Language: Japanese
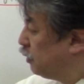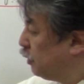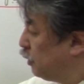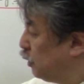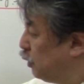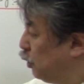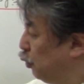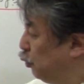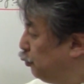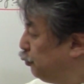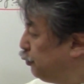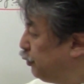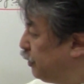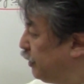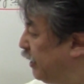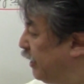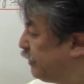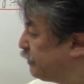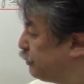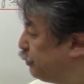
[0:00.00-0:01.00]

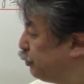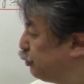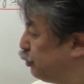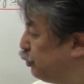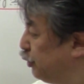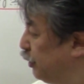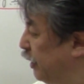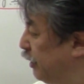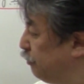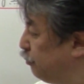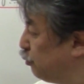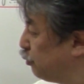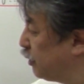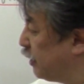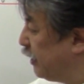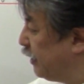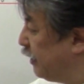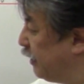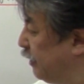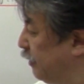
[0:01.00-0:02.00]
400グラム
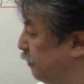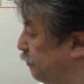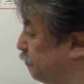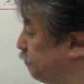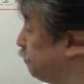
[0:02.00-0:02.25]
から